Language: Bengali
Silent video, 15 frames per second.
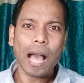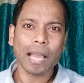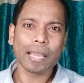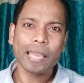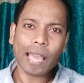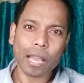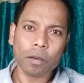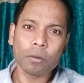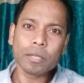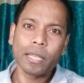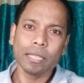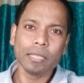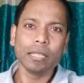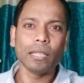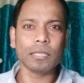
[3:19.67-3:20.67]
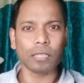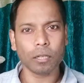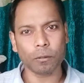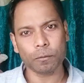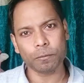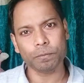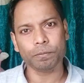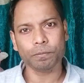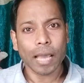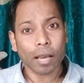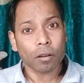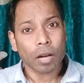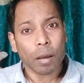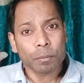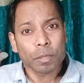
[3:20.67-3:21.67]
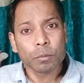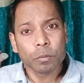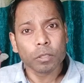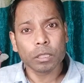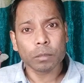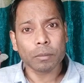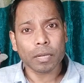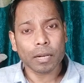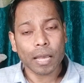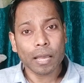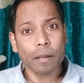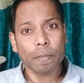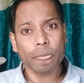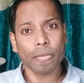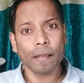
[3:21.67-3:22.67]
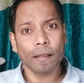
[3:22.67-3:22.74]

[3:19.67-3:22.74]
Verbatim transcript: আগে এখন এই দিকে যাও এখন আপনি বলতে পারেন হ্যাঁ